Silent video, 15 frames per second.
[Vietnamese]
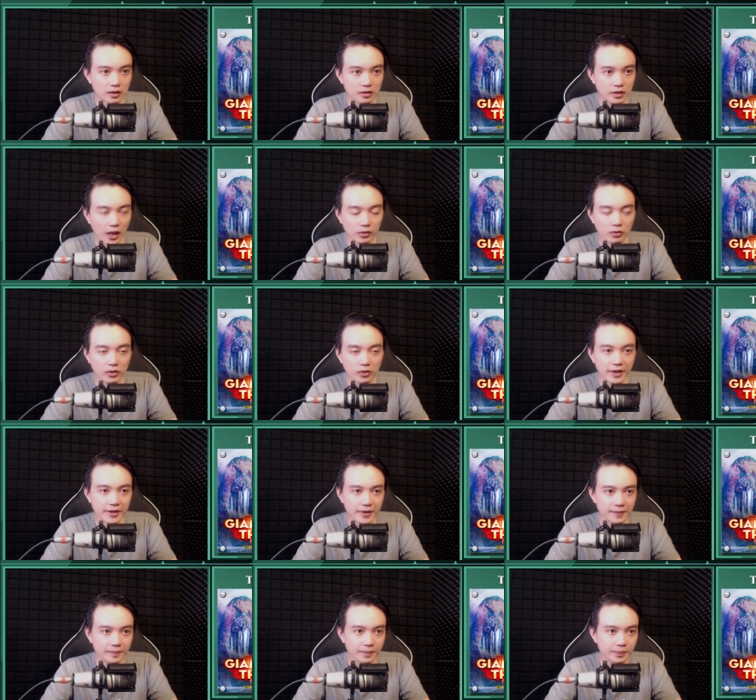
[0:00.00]
Theo tôi thấy á,
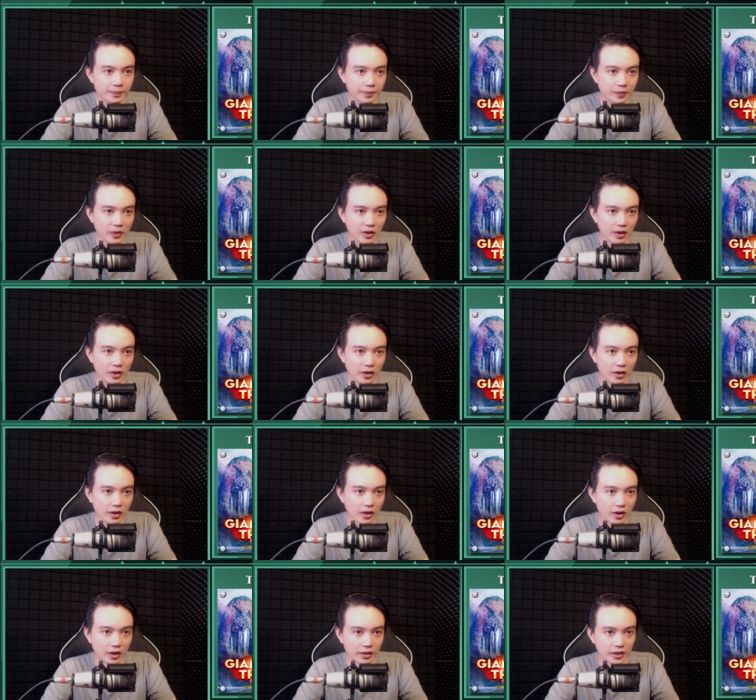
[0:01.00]

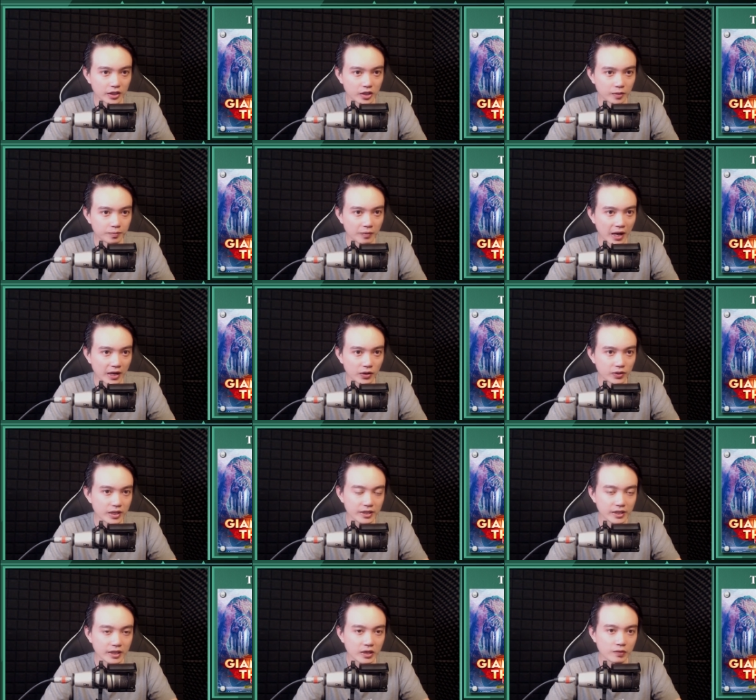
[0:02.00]
ở cái cụm mã đó chắc
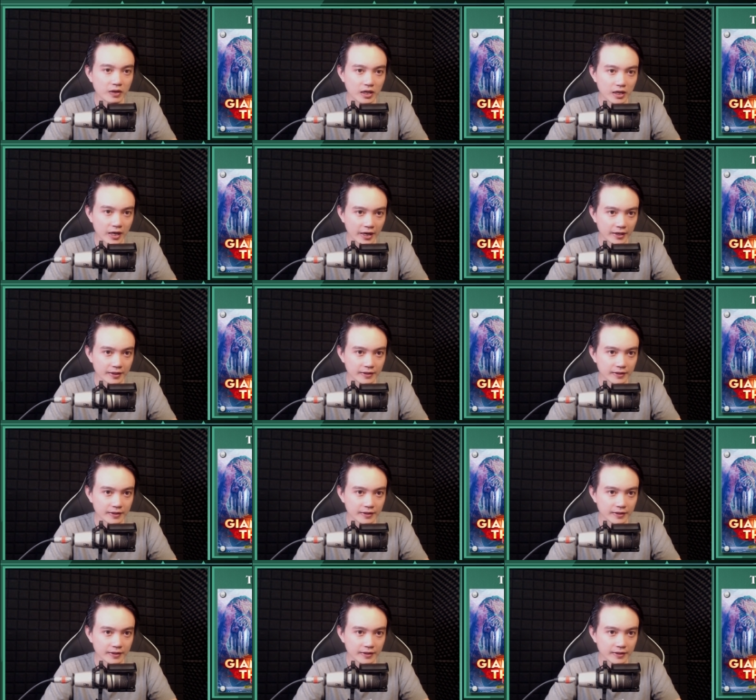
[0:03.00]
chắn không phải là lan,